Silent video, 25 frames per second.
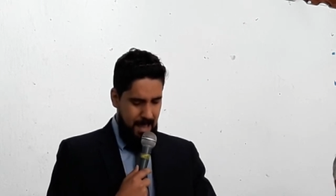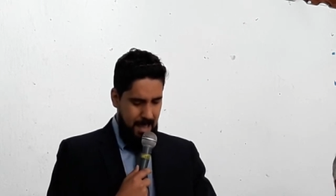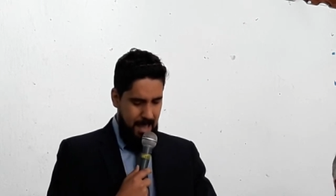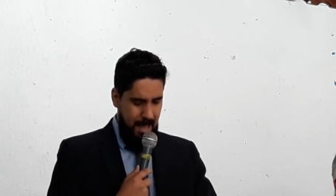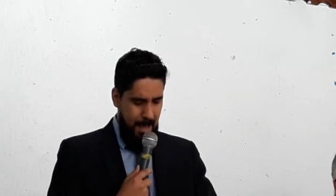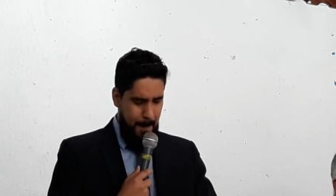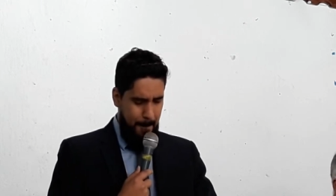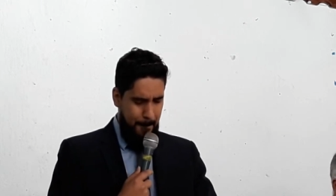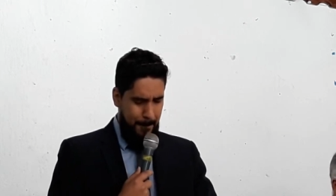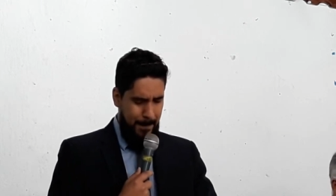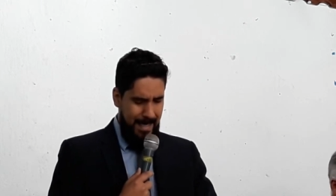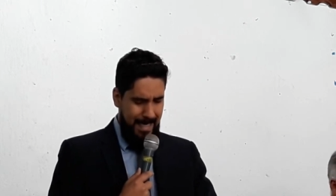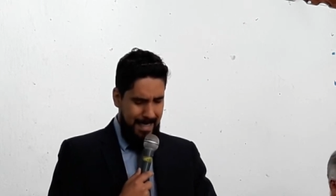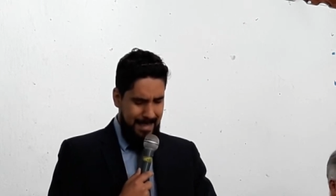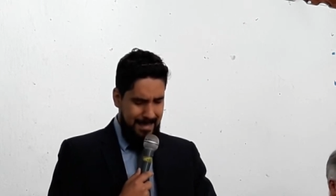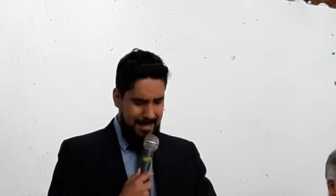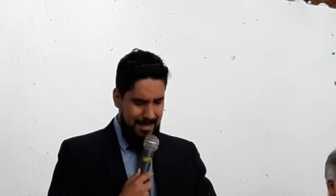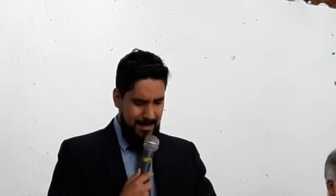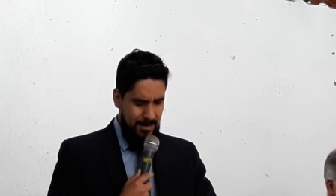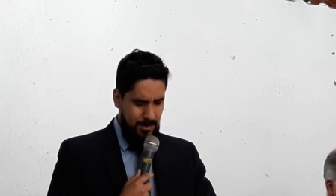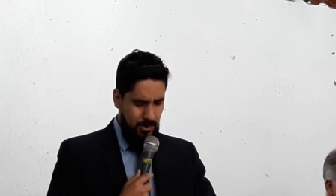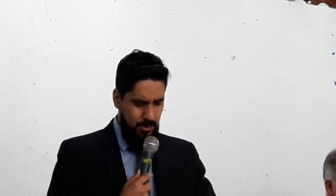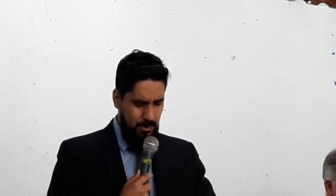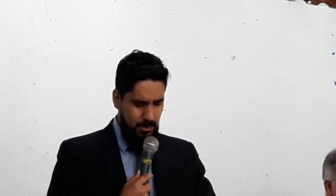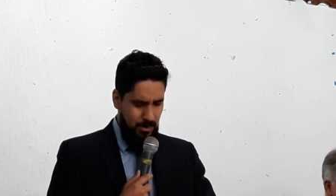repreenda
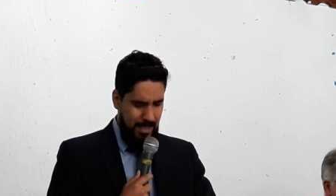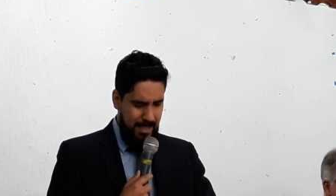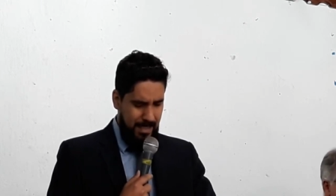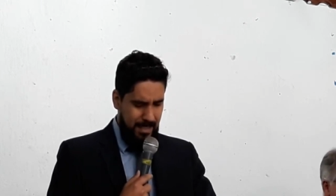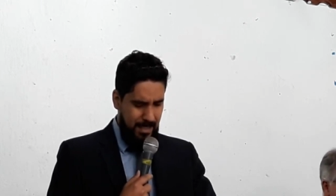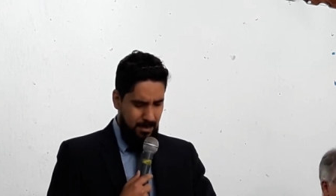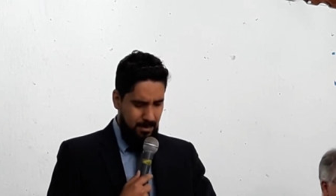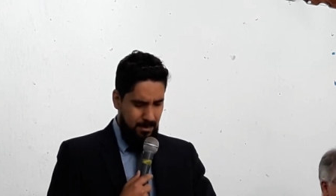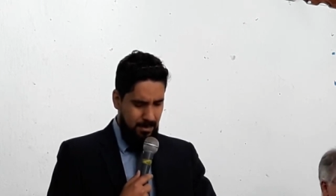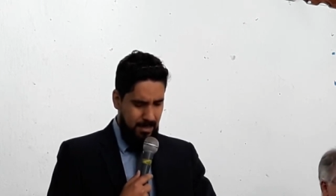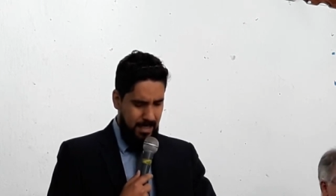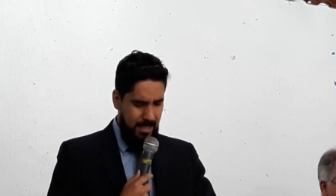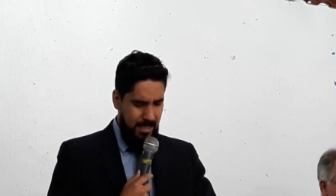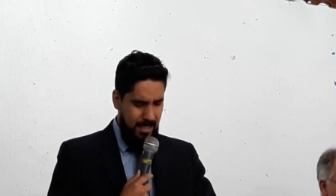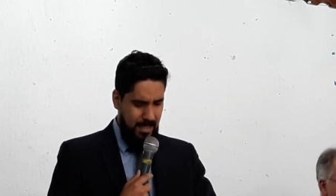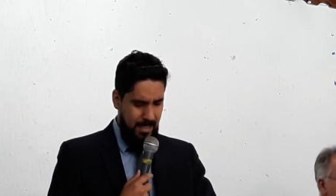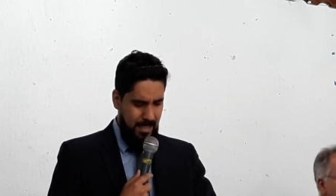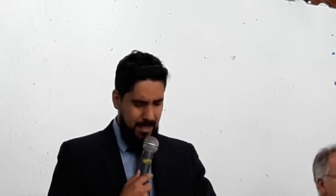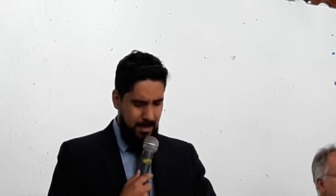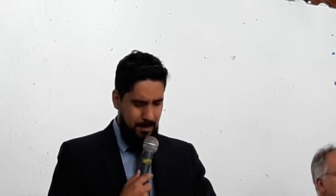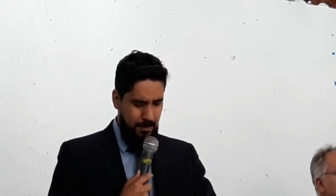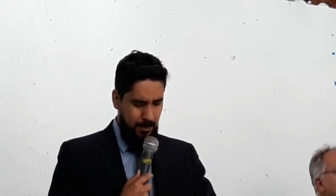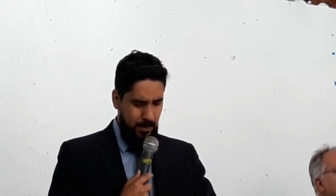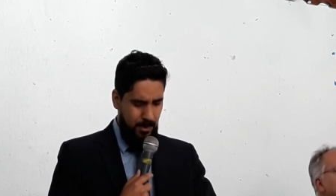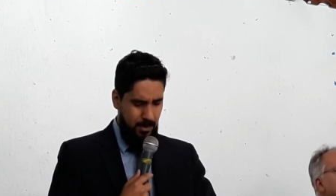tudo aquilo
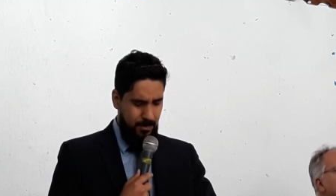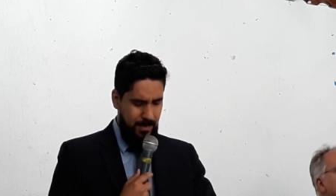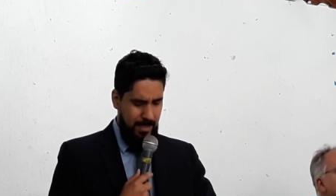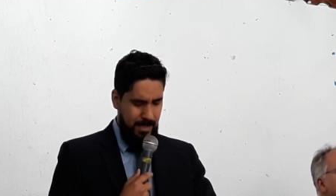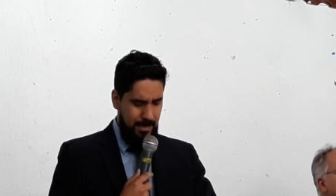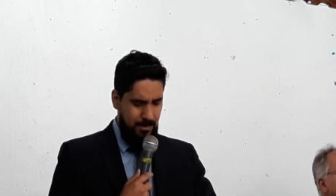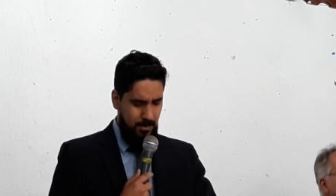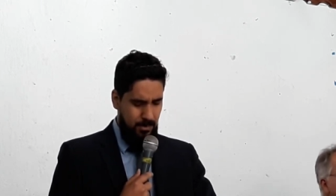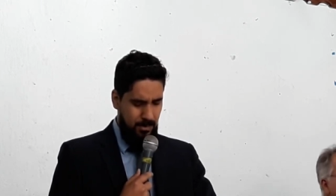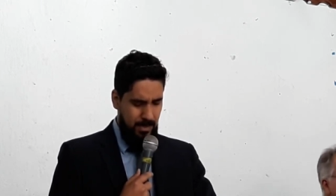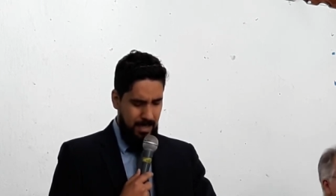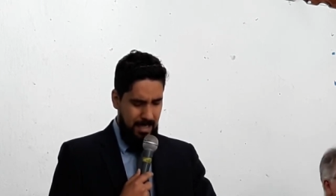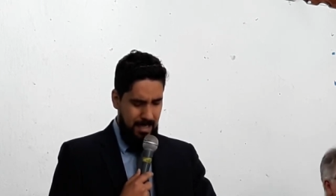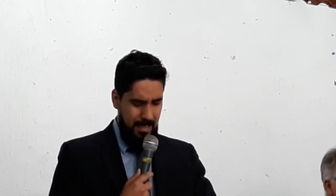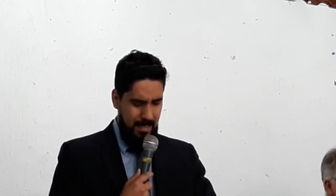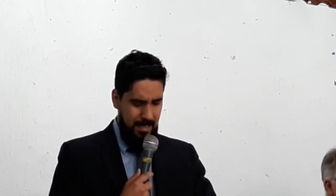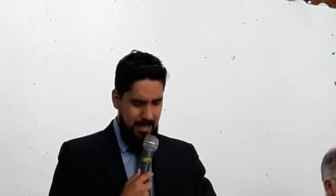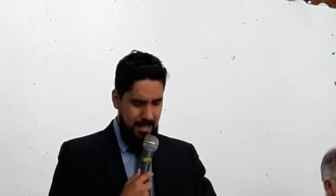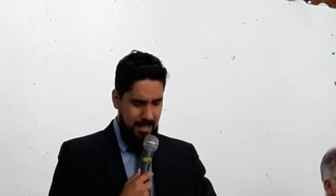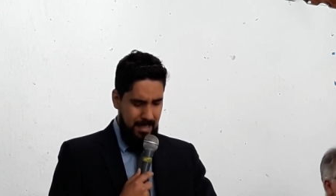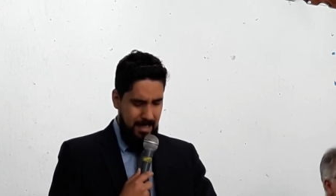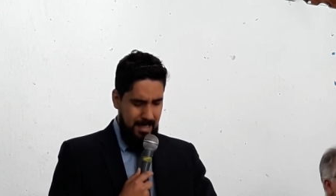que porventura